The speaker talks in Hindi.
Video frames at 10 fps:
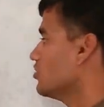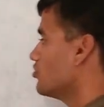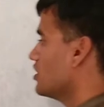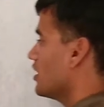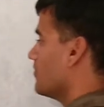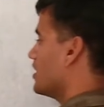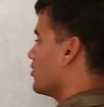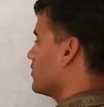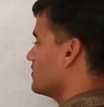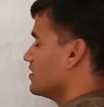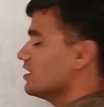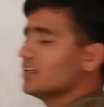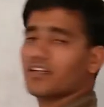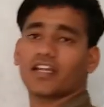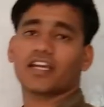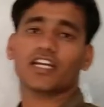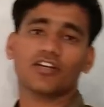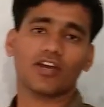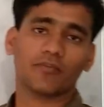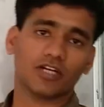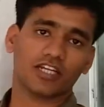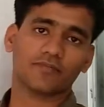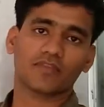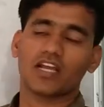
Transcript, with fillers: तो ये हैबिट कौन सी है नेगेटिव हैबिट है